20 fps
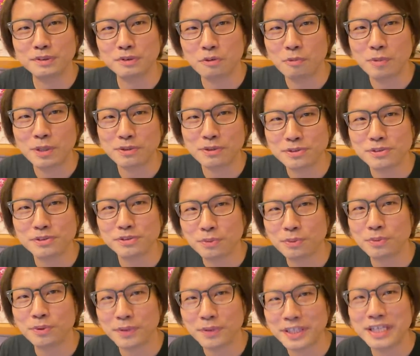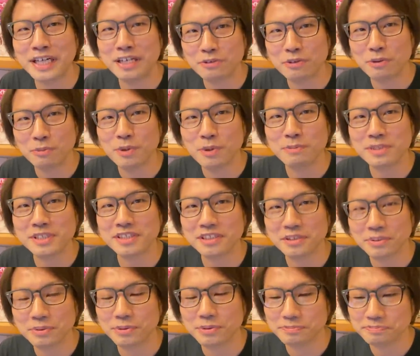コメントするところではないと思いますけ
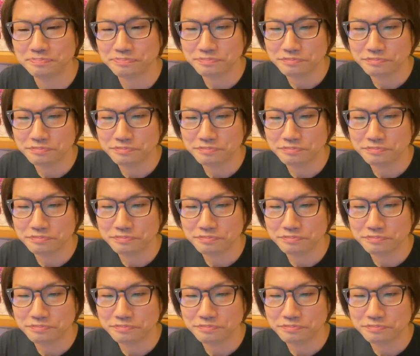ど、